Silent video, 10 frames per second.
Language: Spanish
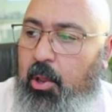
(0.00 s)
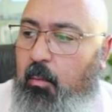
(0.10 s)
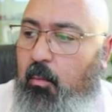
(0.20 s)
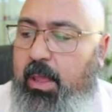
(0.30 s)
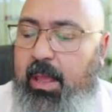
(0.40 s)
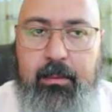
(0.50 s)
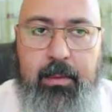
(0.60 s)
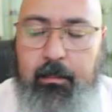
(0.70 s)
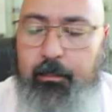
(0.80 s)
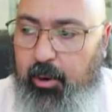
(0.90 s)
muy a
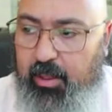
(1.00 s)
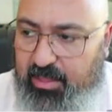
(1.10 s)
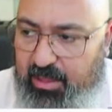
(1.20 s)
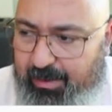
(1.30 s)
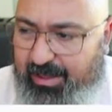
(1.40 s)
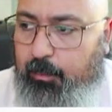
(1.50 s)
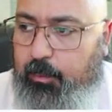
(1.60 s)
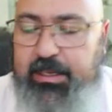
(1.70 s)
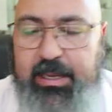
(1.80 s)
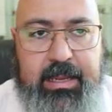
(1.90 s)
nivel por encima,
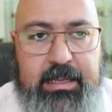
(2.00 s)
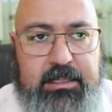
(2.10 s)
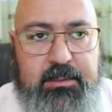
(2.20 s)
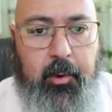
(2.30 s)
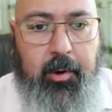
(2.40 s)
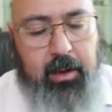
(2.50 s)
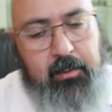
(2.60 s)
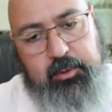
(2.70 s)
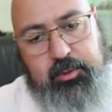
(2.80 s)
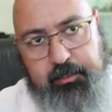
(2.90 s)
después si queréis explorar,
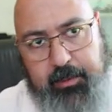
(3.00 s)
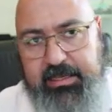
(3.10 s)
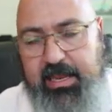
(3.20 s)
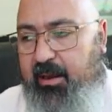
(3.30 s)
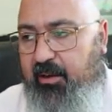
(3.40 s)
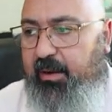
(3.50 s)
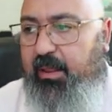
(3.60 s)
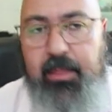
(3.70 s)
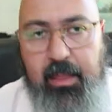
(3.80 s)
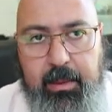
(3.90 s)
pues os vais a la
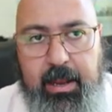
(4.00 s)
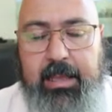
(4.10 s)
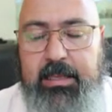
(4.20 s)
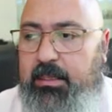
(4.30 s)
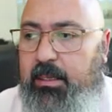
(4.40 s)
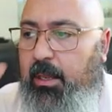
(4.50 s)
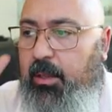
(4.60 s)
referencia y miráis